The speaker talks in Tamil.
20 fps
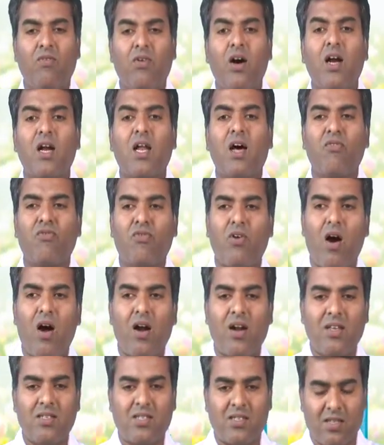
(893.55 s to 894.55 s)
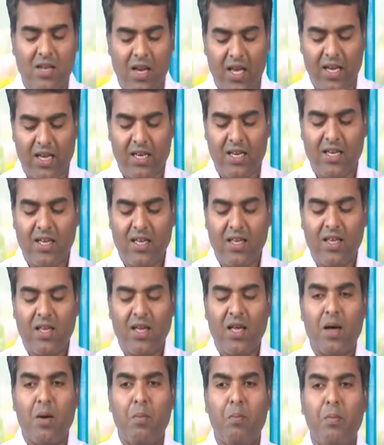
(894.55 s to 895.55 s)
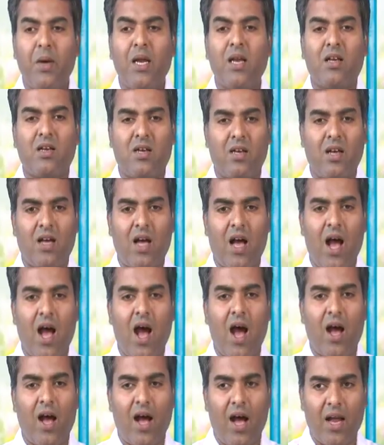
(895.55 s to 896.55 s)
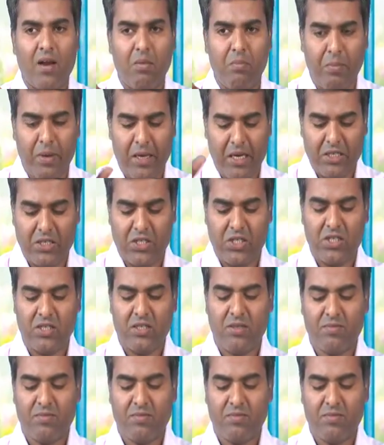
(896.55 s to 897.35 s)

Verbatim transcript: வேர்ட் ஆஃப் காட் இஸ் லைக் மில்க் அண்ட் மீட்